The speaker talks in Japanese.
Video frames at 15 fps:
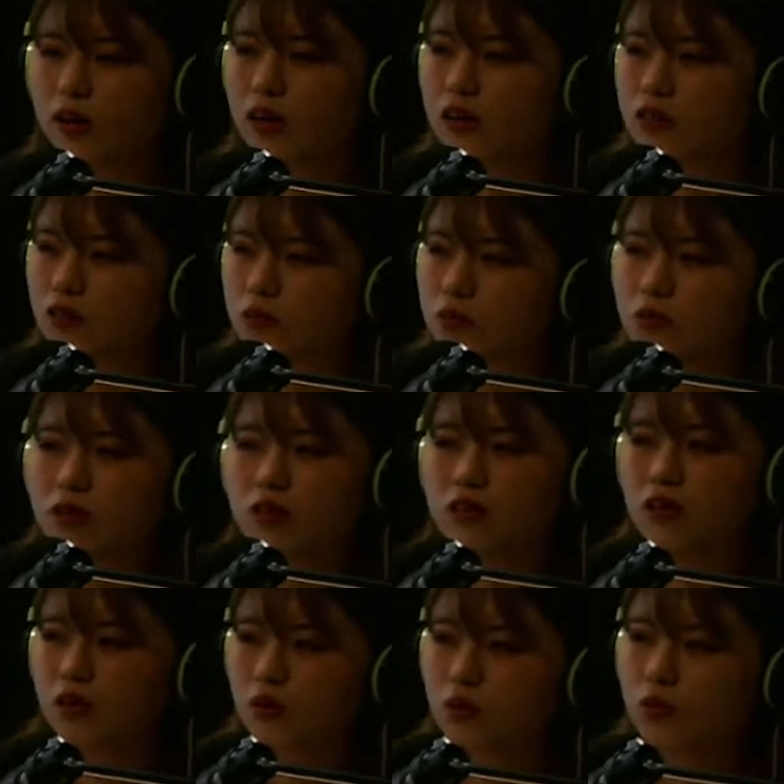あると思うんで
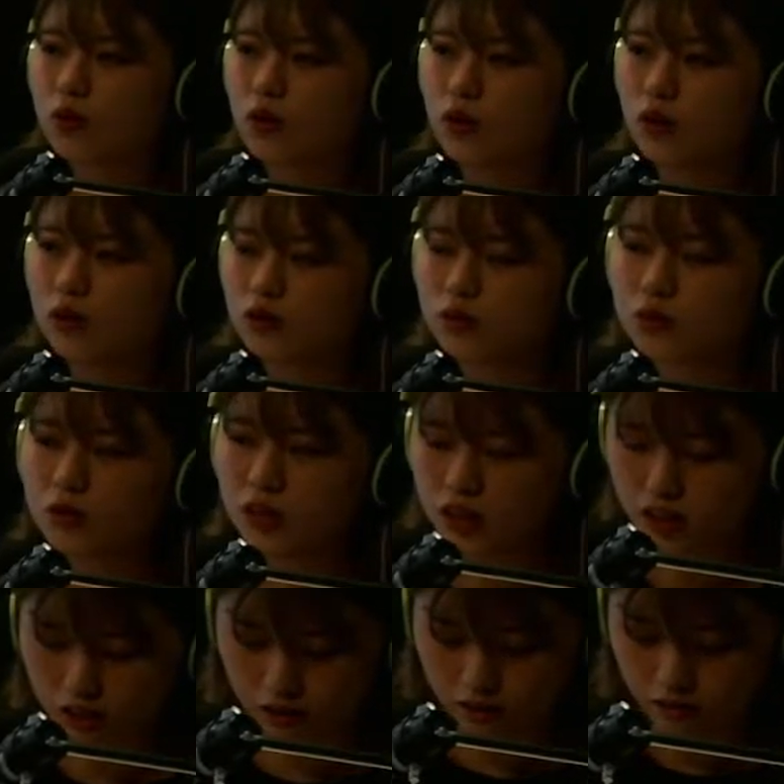すけど、そこ
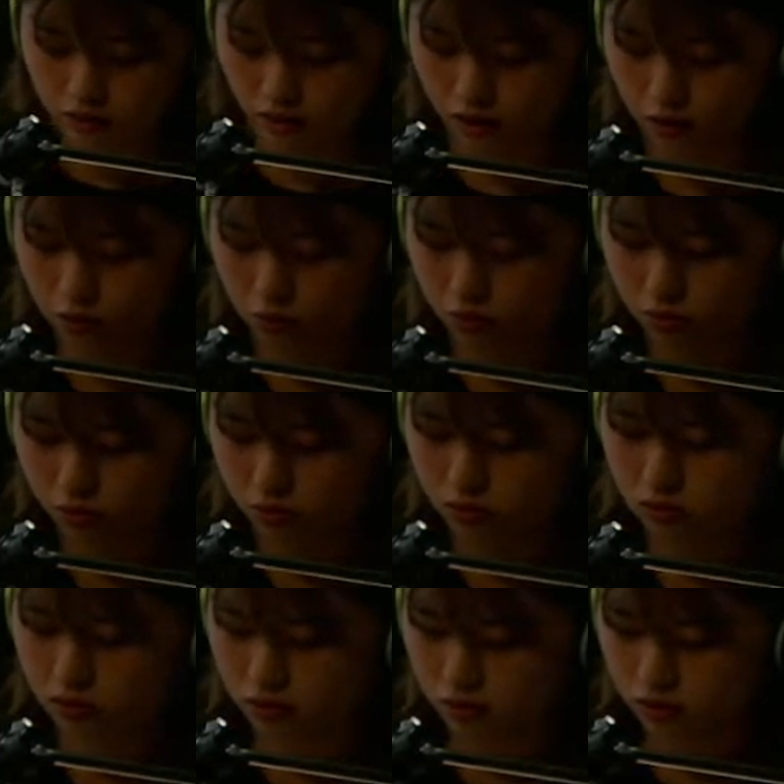に、あの、
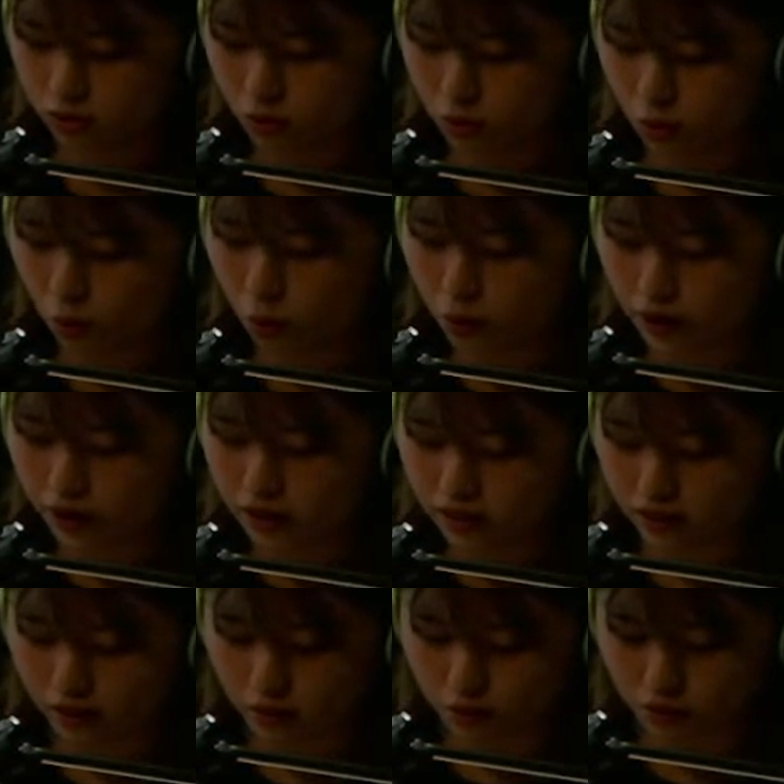小屋っ
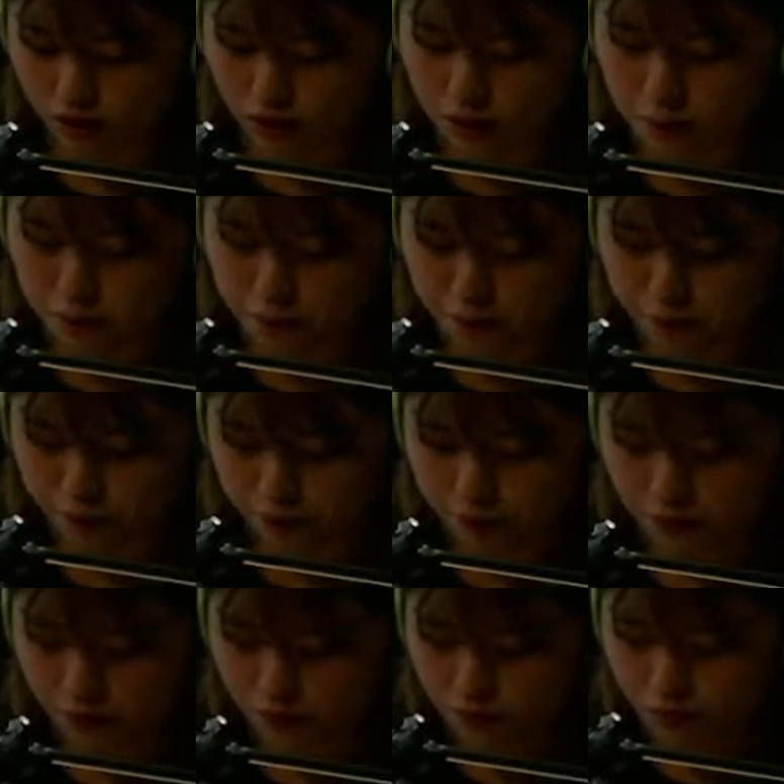ていうか、
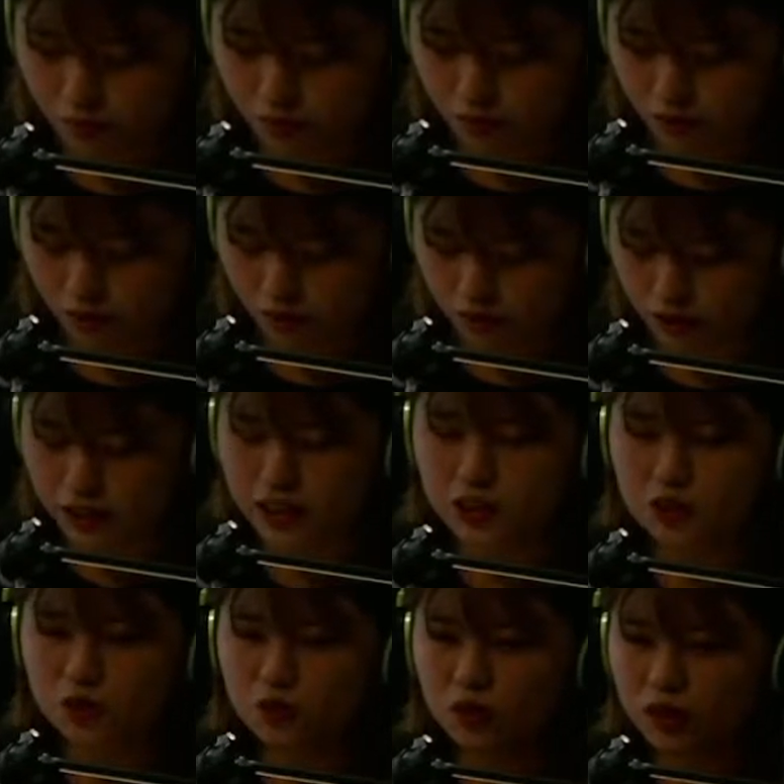劇
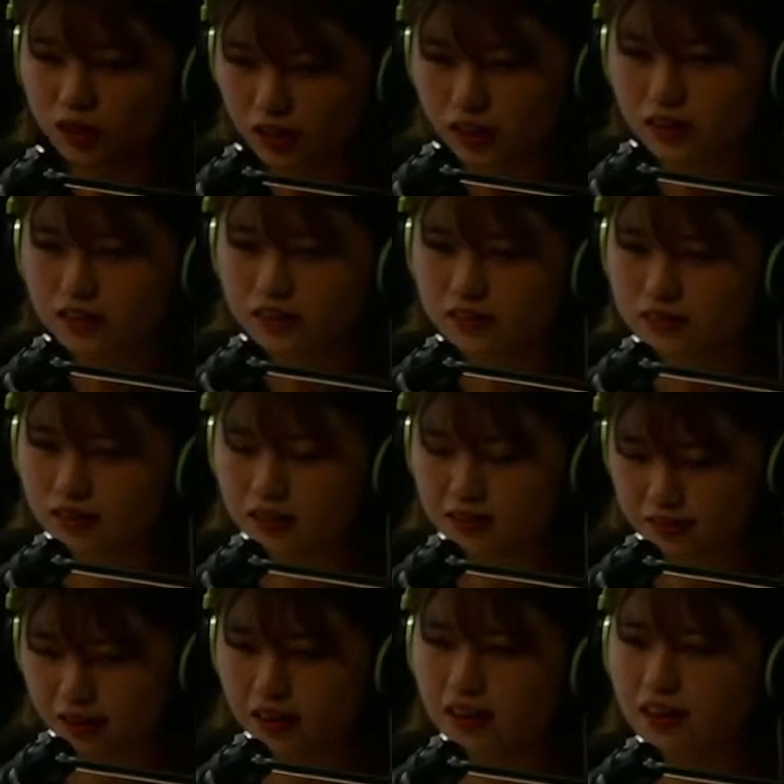場がね、立っ
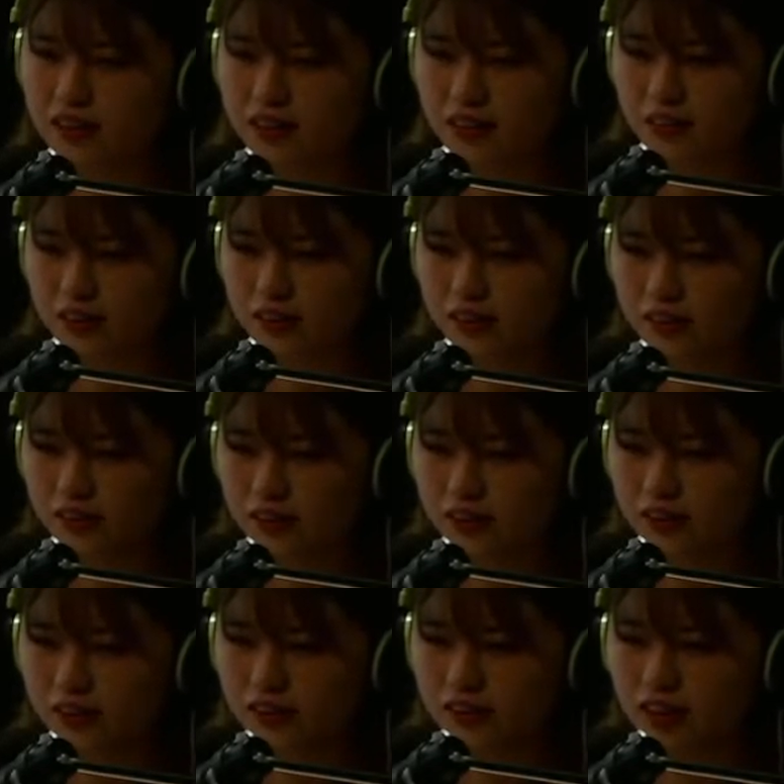て、
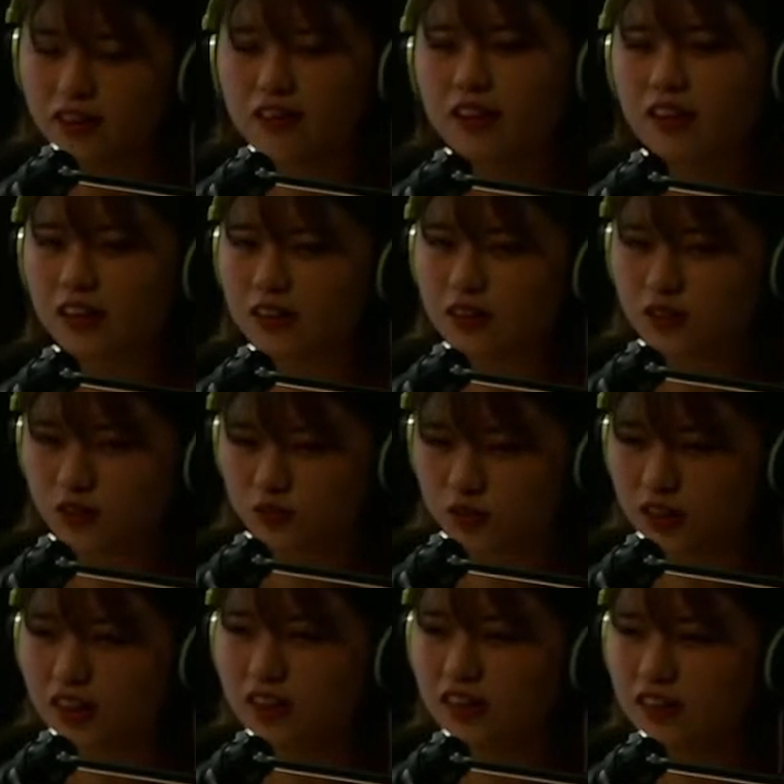やってたんですよ
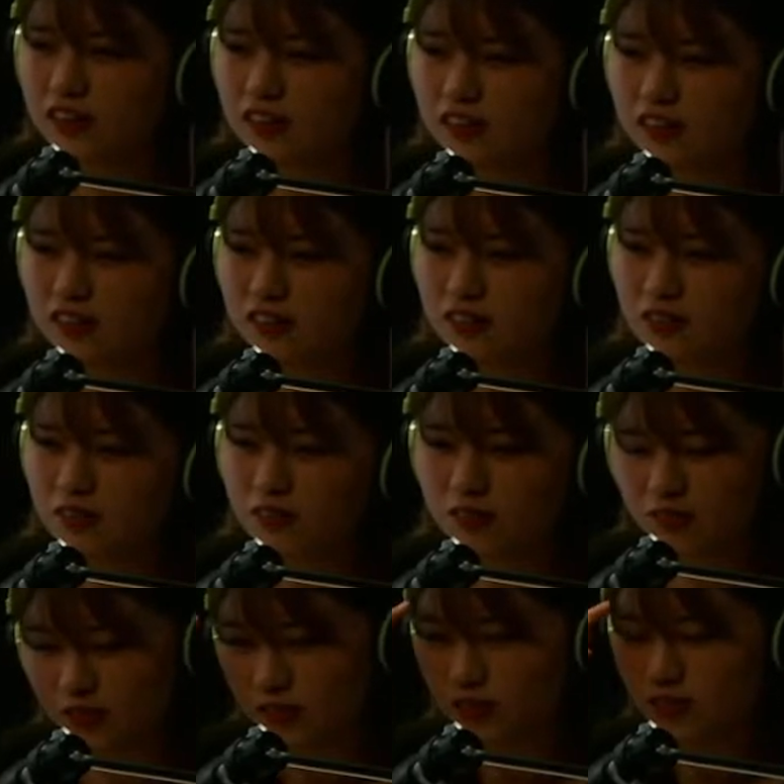ね。う
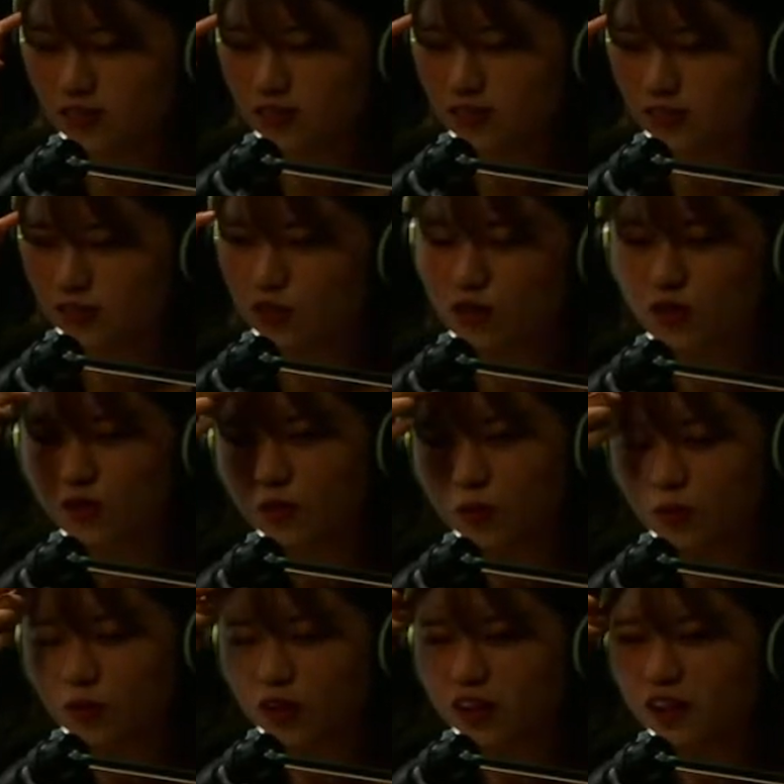ん。ちょっとお
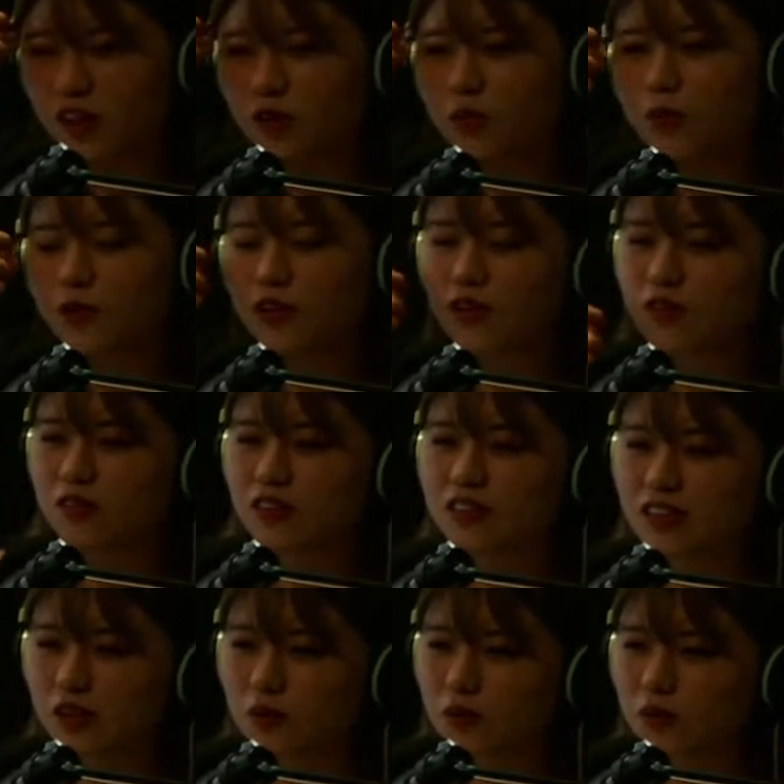ぼろげに覚えてるんです
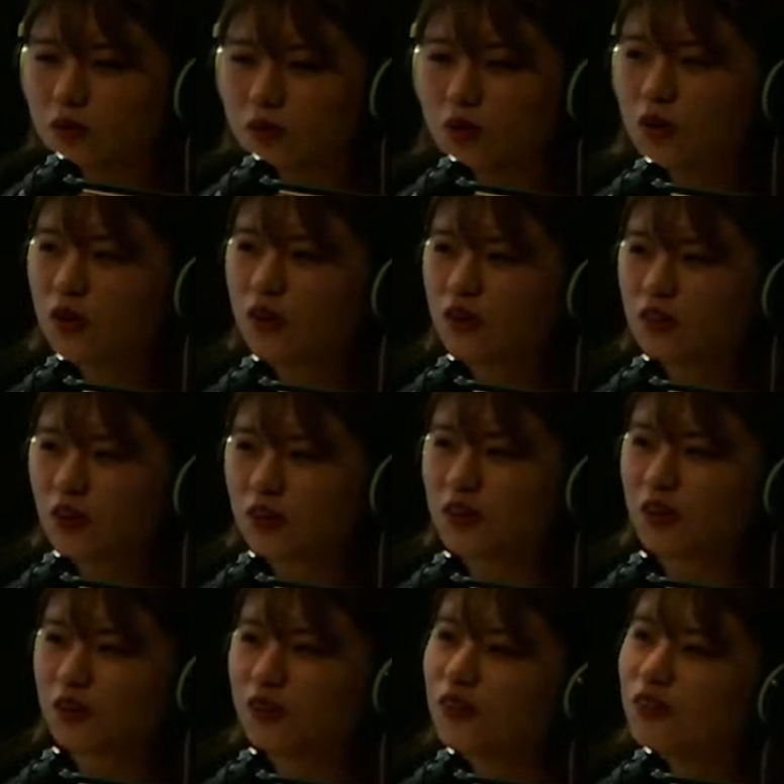けど、おい、立っ
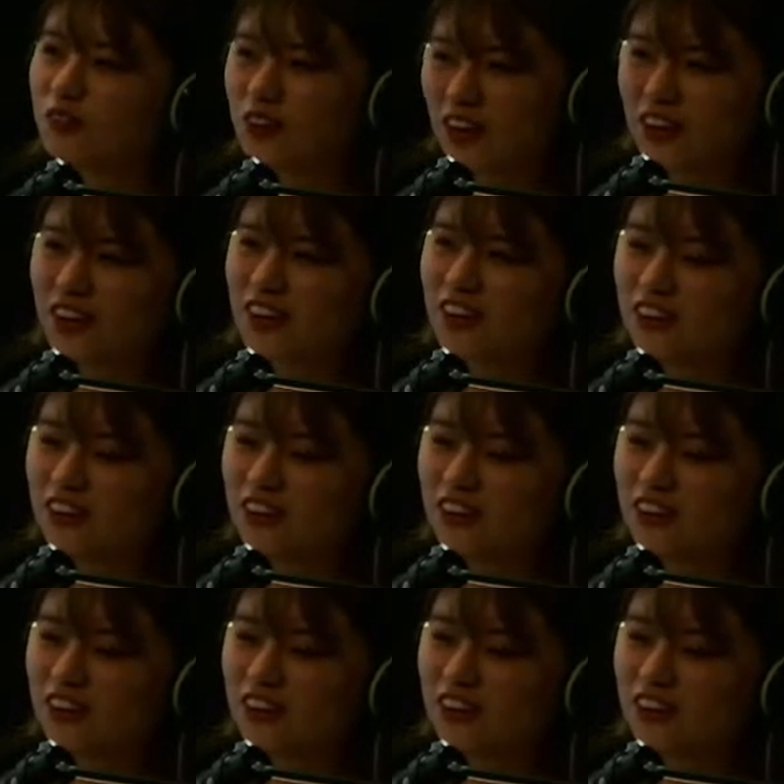てるみたいな。